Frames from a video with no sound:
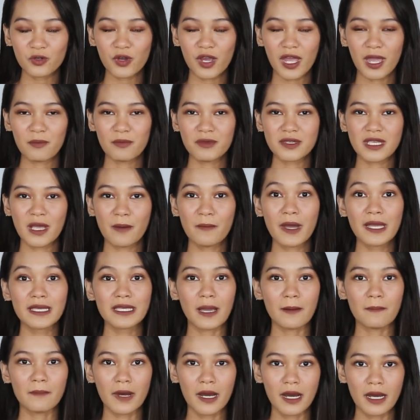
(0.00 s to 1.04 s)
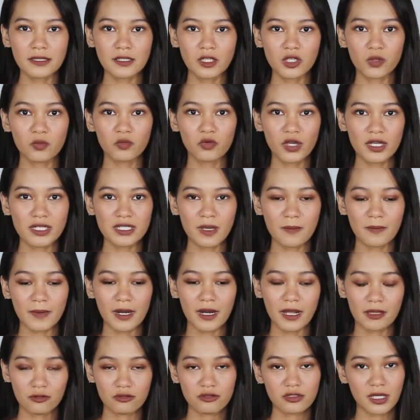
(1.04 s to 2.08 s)
itu kayak bisa banyak banget atau mungkin
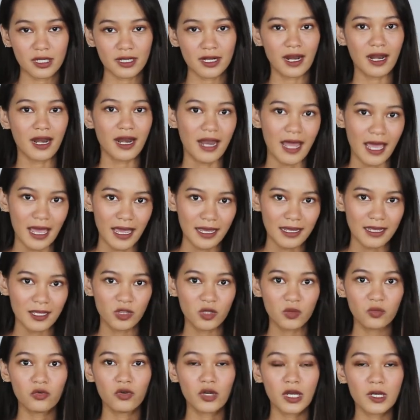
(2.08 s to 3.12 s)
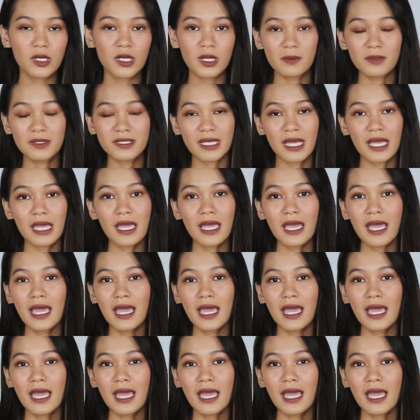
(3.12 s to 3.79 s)
sampai ratusan helai itu mungkin udah bisa